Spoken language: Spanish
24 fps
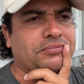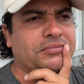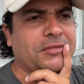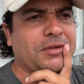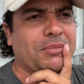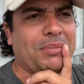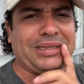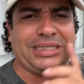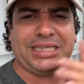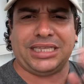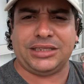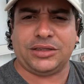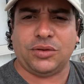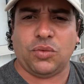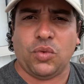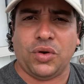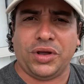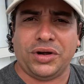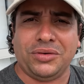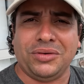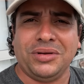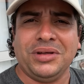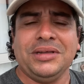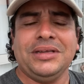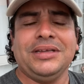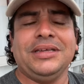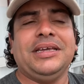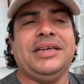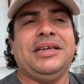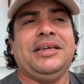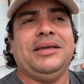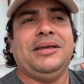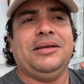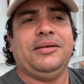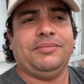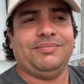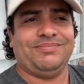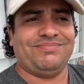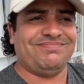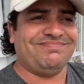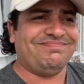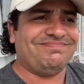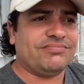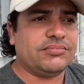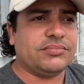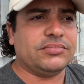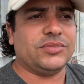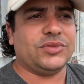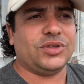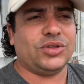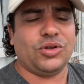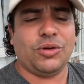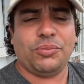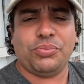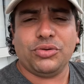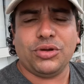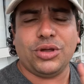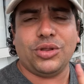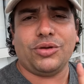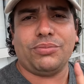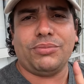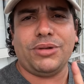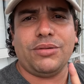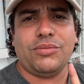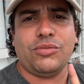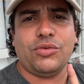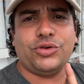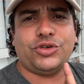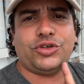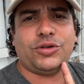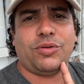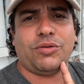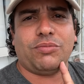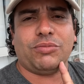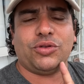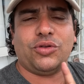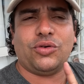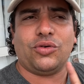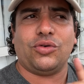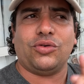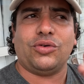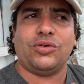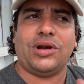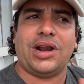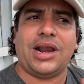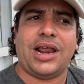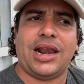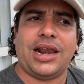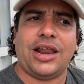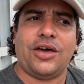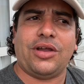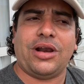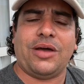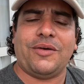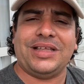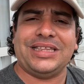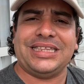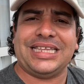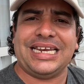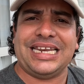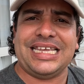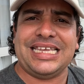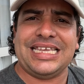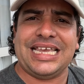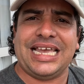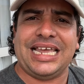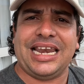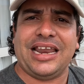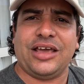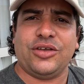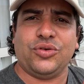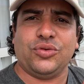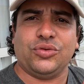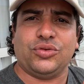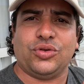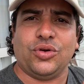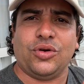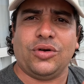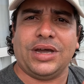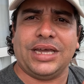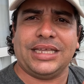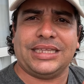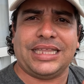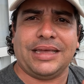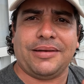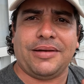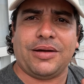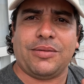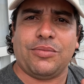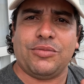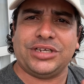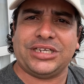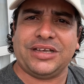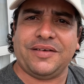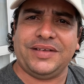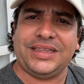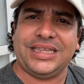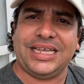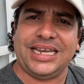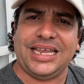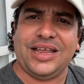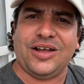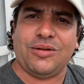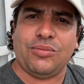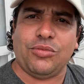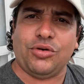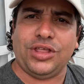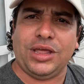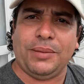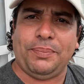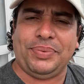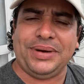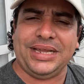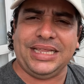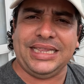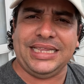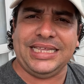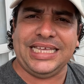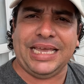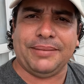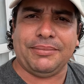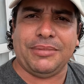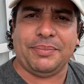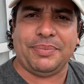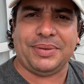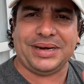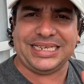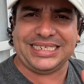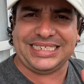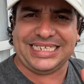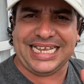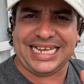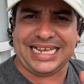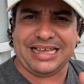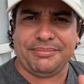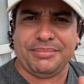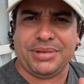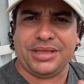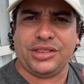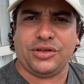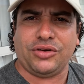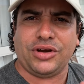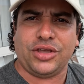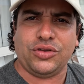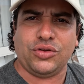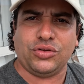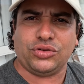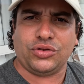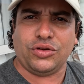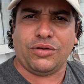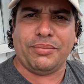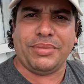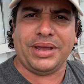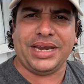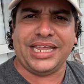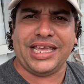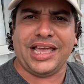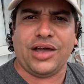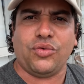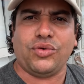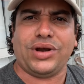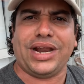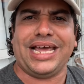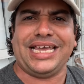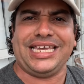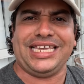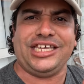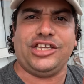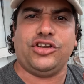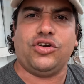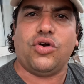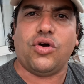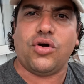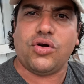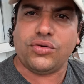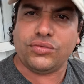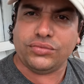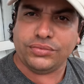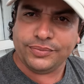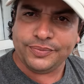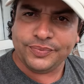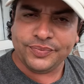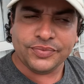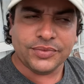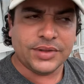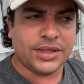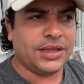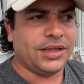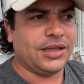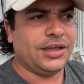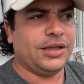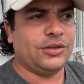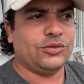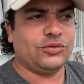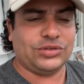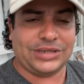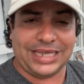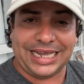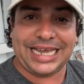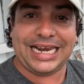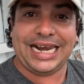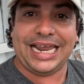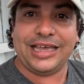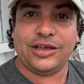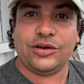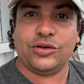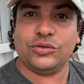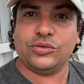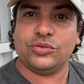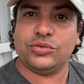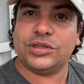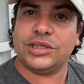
bastante bueno. no pude dormir mucho porque me tocó al lado de la ventanilla y la Yutón estaba como esa ventanilla como desprendida y me parecía que en vez de una Yutón venía en una Girón. O sea que la Girón